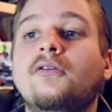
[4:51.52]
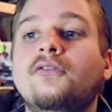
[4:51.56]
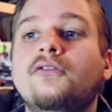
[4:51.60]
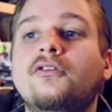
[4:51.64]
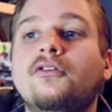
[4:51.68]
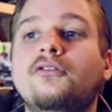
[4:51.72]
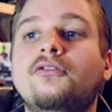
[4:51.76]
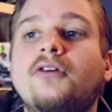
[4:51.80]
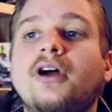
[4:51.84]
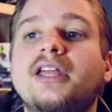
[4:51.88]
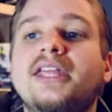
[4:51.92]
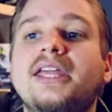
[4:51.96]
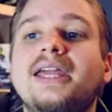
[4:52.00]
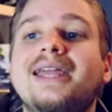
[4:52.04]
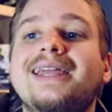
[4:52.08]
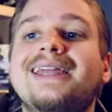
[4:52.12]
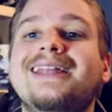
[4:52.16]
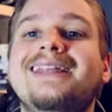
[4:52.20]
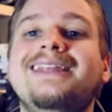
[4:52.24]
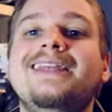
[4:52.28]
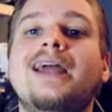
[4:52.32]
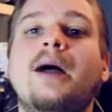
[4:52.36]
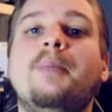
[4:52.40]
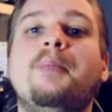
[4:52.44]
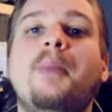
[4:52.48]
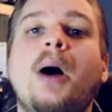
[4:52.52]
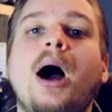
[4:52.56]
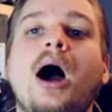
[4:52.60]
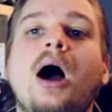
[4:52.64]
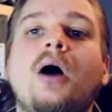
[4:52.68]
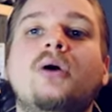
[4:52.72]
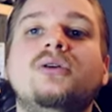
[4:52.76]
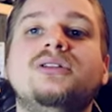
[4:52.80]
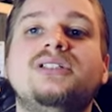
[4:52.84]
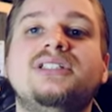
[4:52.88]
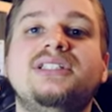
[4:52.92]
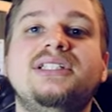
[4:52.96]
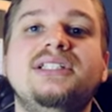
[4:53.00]
comme vous le voyez, il n'y a pas
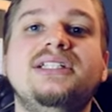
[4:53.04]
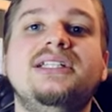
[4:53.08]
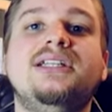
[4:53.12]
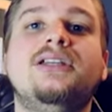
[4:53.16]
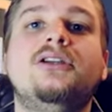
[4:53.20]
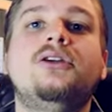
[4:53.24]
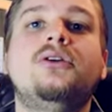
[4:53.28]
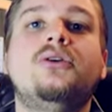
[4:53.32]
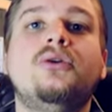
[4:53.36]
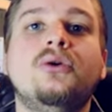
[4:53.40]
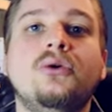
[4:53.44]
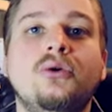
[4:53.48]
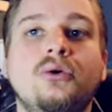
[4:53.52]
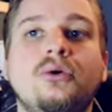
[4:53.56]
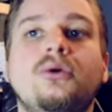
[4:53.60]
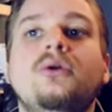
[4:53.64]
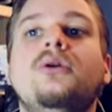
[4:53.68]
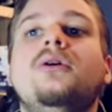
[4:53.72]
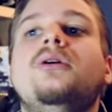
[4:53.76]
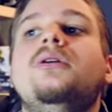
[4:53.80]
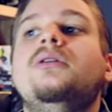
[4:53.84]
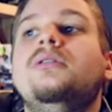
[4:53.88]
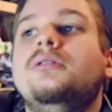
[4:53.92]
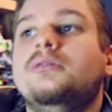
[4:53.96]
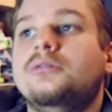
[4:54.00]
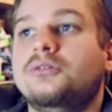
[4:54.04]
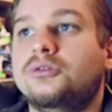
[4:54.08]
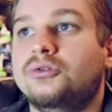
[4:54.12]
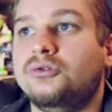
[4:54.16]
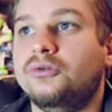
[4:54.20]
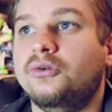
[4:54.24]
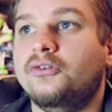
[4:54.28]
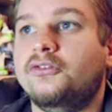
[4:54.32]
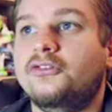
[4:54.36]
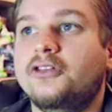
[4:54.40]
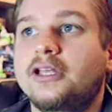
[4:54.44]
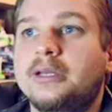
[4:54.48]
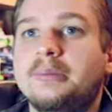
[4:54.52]
aussi que
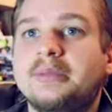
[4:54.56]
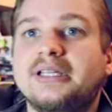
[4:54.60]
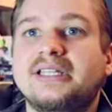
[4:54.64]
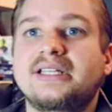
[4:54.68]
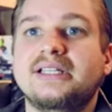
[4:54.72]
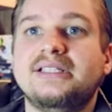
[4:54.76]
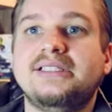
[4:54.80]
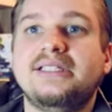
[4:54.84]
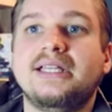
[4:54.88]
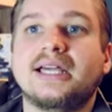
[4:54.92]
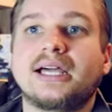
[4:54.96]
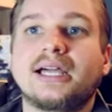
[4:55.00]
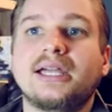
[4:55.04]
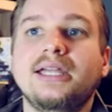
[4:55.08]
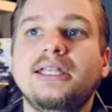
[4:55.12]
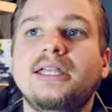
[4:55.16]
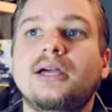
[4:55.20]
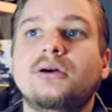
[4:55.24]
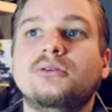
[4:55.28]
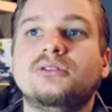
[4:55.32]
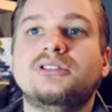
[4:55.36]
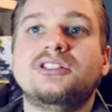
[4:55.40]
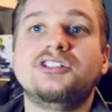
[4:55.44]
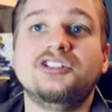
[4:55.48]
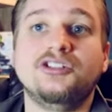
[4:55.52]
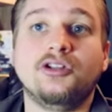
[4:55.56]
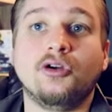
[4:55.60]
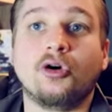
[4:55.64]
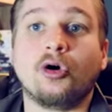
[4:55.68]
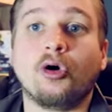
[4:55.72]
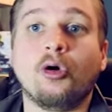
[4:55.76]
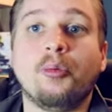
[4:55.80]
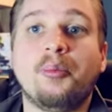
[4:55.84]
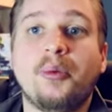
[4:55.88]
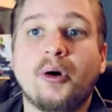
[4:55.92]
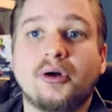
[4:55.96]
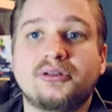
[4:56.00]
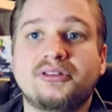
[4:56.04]
du film et des séries, il y a aussi des
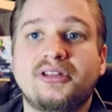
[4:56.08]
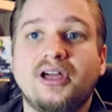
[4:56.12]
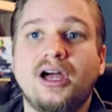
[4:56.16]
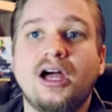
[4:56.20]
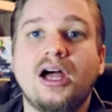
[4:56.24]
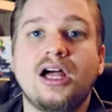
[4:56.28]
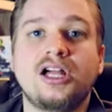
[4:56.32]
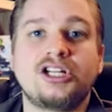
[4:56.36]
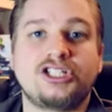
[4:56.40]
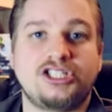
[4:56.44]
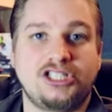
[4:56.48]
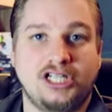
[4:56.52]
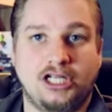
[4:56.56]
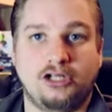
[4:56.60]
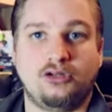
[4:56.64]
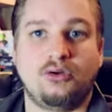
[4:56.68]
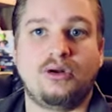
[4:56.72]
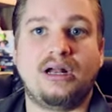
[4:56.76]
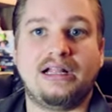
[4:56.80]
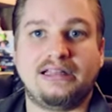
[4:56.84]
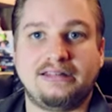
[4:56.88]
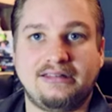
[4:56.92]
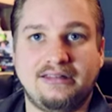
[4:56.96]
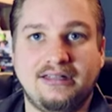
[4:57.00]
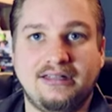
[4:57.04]
reportages, il y a de la